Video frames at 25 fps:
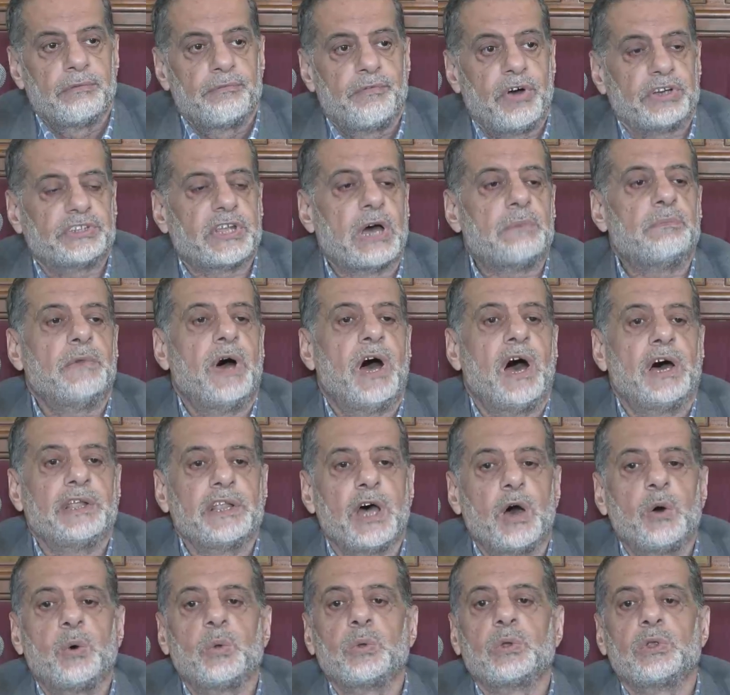
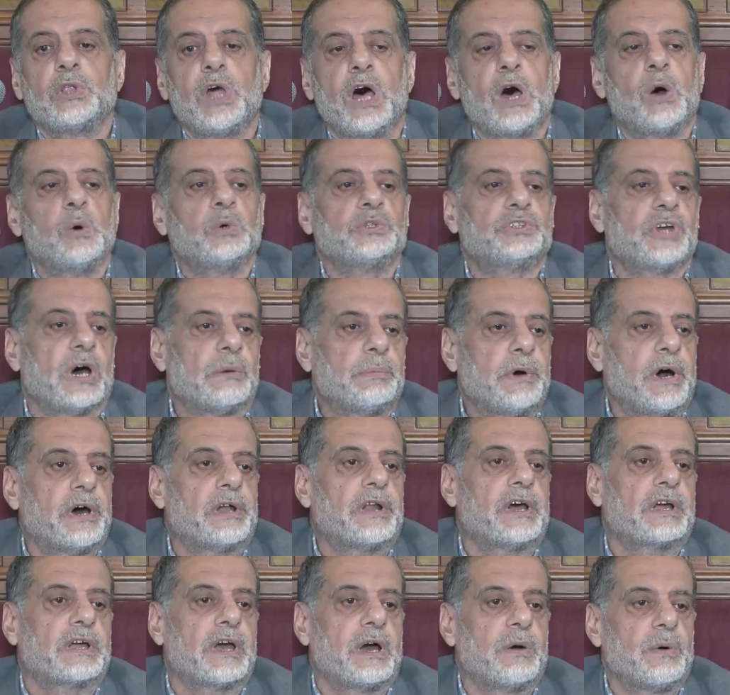فطمأنه الله
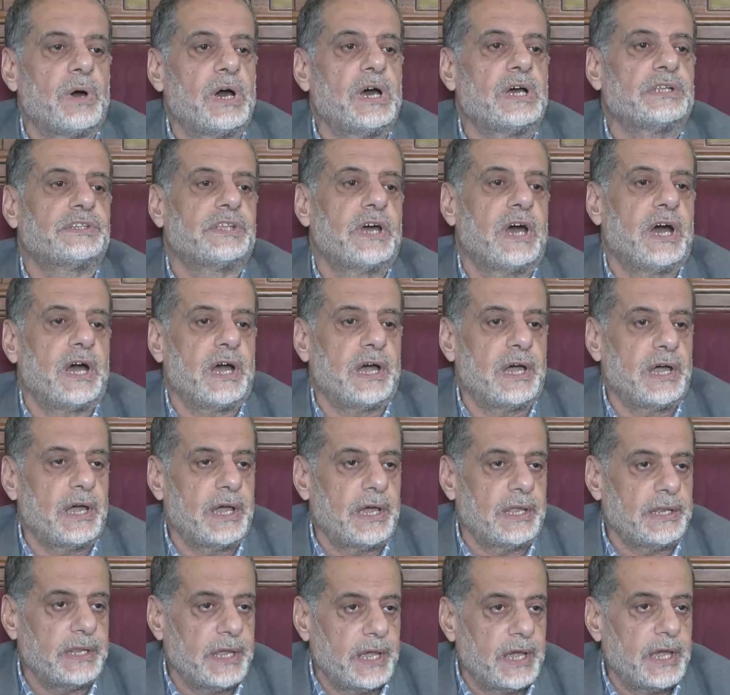تبارك
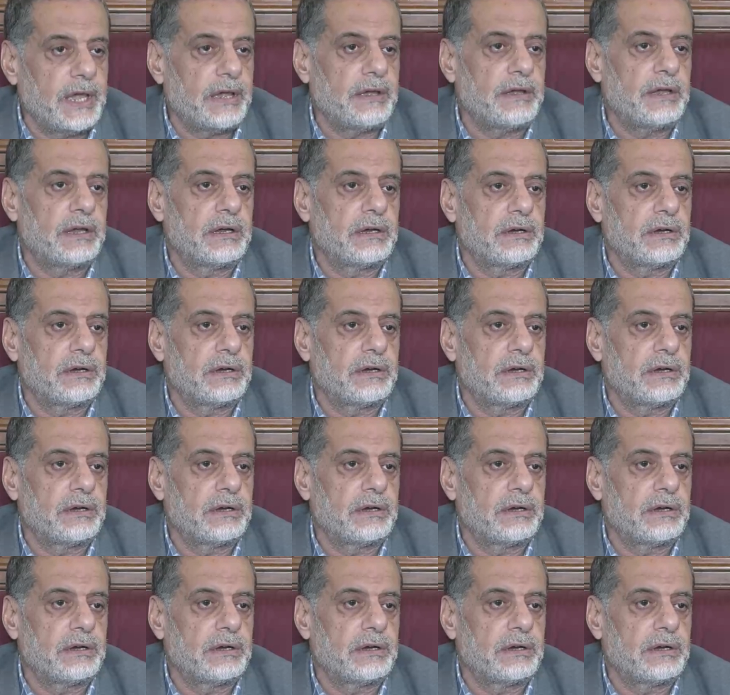وتعالى